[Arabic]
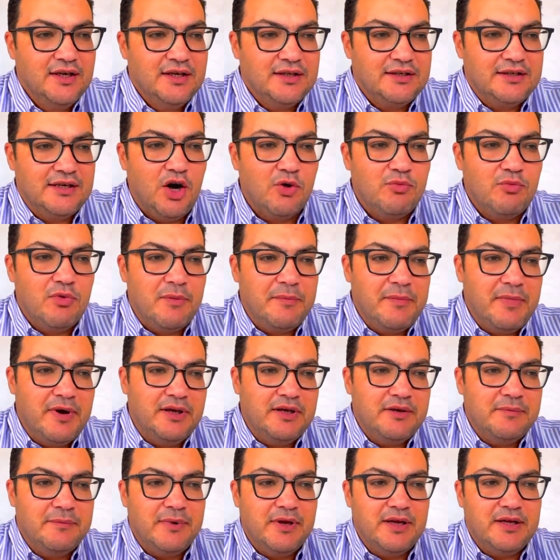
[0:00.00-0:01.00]
يوما ما
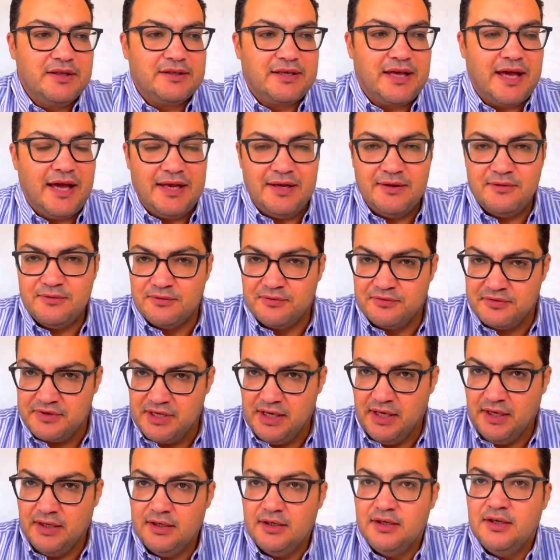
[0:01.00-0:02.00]
نبقى نتكلم فيها